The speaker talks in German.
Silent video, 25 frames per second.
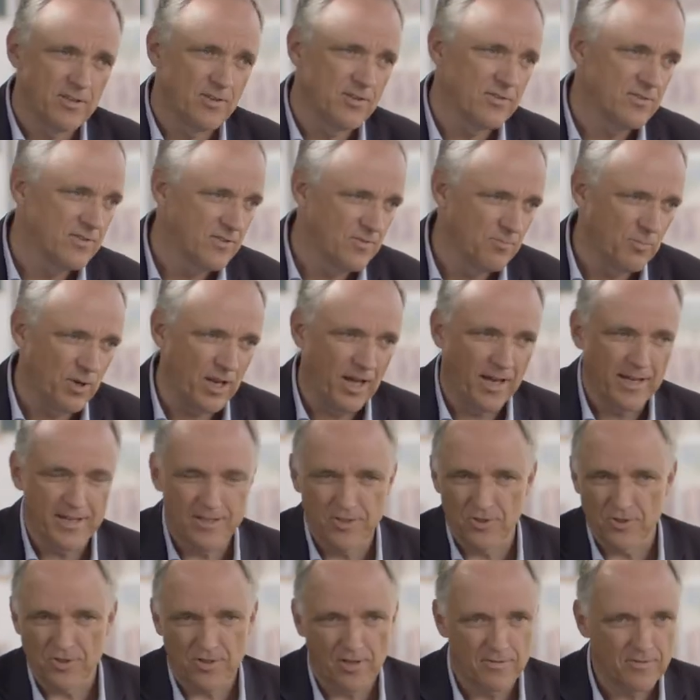aus diesem
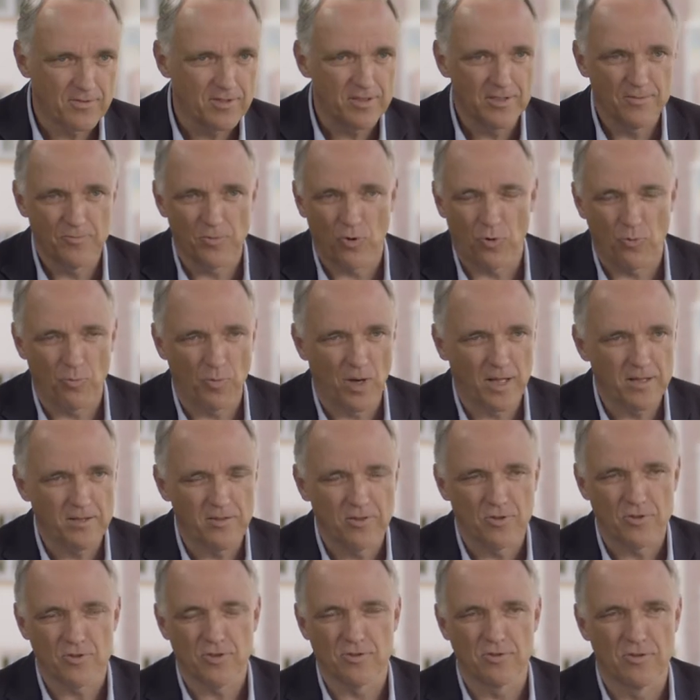leidenschaftlichen,
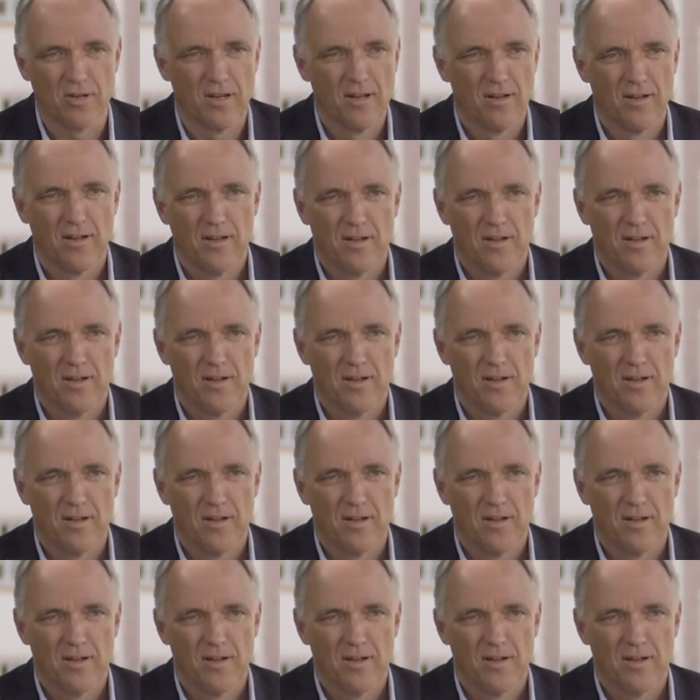romantischen,